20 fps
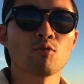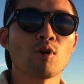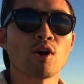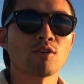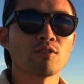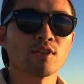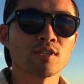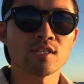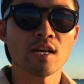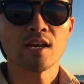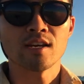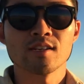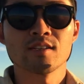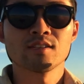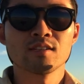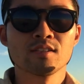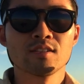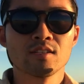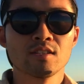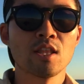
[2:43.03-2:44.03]
ご覧くださ
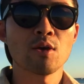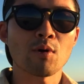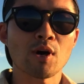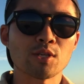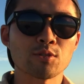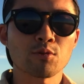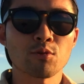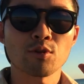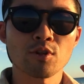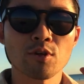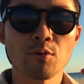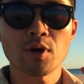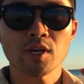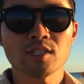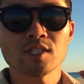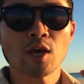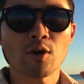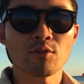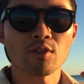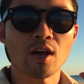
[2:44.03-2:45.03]
い。では、それで
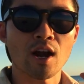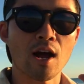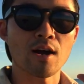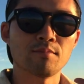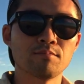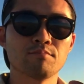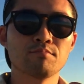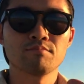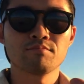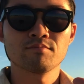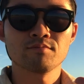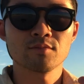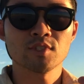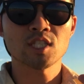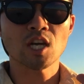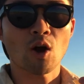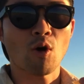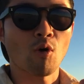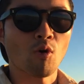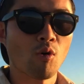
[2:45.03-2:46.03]
はさようなら。
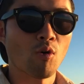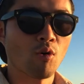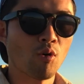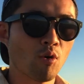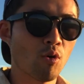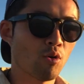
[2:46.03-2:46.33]
チャオ。